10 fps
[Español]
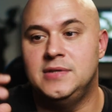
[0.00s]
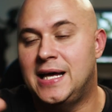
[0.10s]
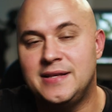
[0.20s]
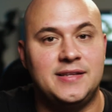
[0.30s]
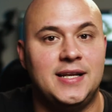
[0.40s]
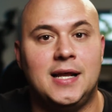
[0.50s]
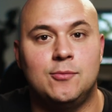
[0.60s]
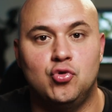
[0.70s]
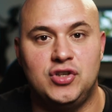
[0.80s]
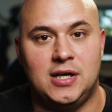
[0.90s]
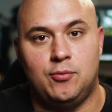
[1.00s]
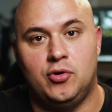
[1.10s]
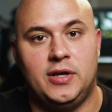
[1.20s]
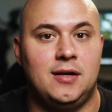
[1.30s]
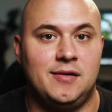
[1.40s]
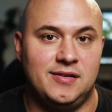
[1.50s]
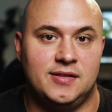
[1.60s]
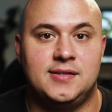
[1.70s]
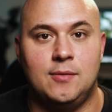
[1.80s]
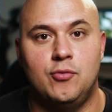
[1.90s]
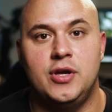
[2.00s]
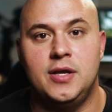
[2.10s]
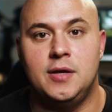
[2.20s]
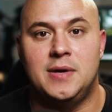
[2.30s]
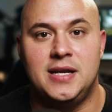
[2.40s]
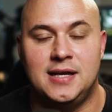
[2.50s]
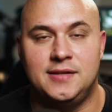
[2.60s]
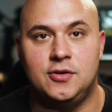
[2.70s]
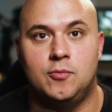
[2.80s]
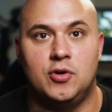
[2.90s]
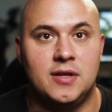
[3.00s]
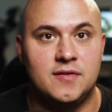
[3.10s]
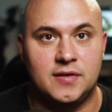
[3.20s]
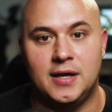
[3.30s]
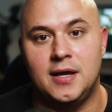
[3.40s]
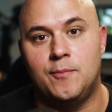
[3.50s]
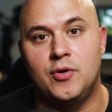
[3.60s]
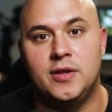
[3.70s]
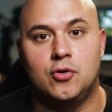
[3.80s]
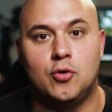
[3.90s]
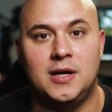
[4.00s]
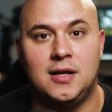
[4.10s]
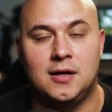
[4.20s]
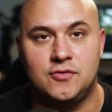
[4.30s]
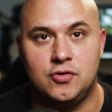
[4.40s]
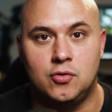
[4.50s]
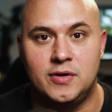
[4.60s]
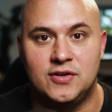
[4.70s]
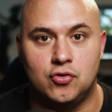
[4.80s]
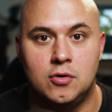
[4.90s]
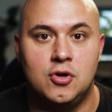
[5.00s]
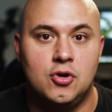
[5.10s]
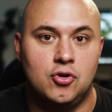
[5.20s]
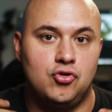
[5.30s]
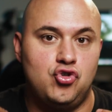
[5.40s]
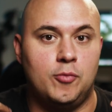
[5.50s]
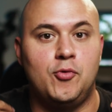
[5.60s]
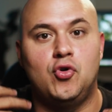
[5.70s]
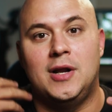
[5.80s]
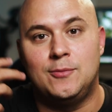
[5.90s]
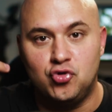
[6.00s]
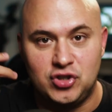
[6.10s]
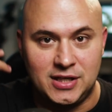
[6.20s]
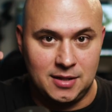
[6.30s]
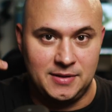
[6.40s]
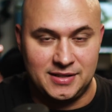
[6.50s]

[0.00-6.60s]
nadie tiene la música porque el cliente está muy maniático porque dice que pueden robarle la canción o eso, yo pongo la música de